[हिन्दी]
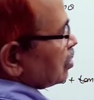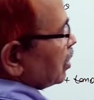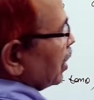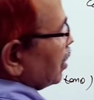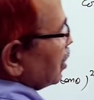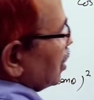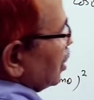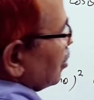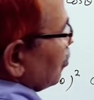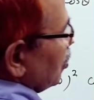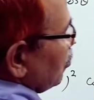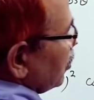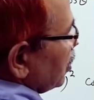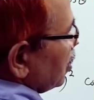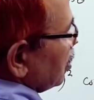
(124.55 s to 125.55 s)
देन इट
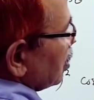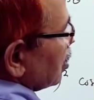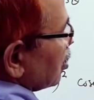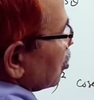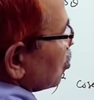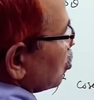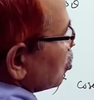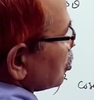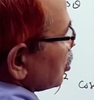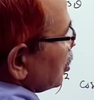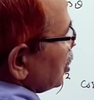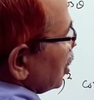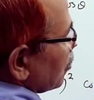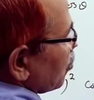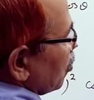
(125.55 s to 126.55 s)
विल बी रूट
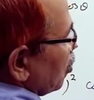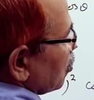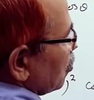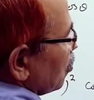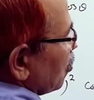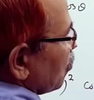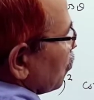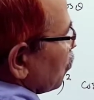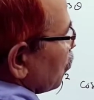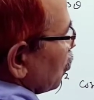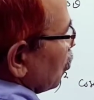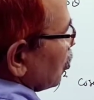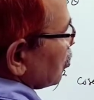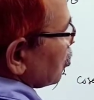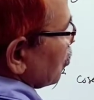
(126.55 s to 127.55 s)
थ्री अपॉन
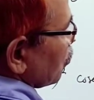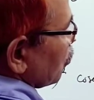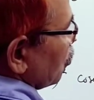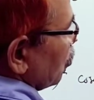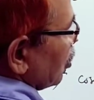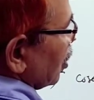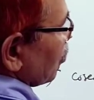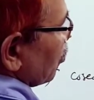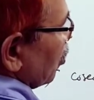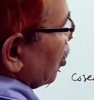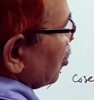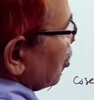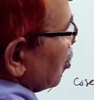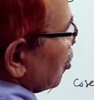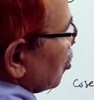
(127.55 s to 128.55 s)
फोर तो फोर अपॉन